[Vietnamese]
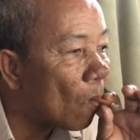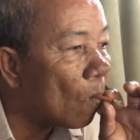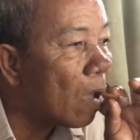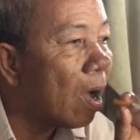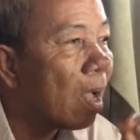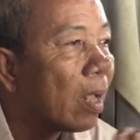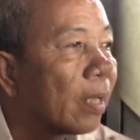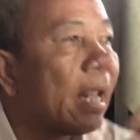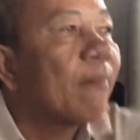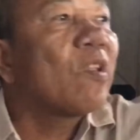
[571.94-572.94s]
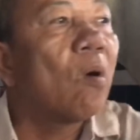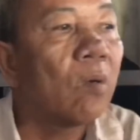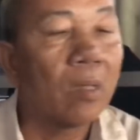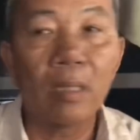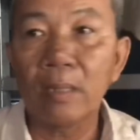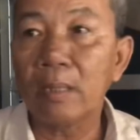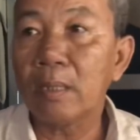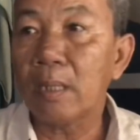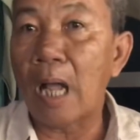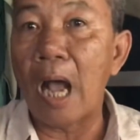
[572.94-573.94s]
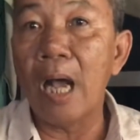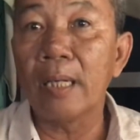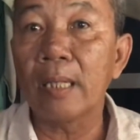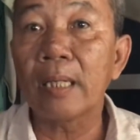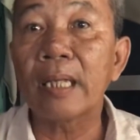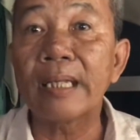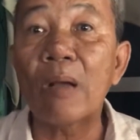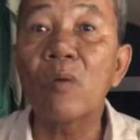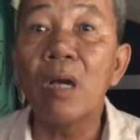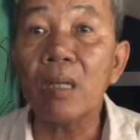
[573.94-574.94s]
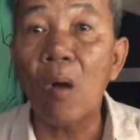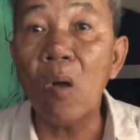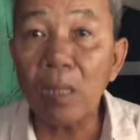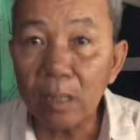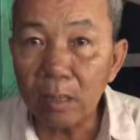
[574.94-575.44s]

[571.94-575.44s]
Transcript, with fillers: lấy dắt đem cơm vô ờ à, cái nấu nước uống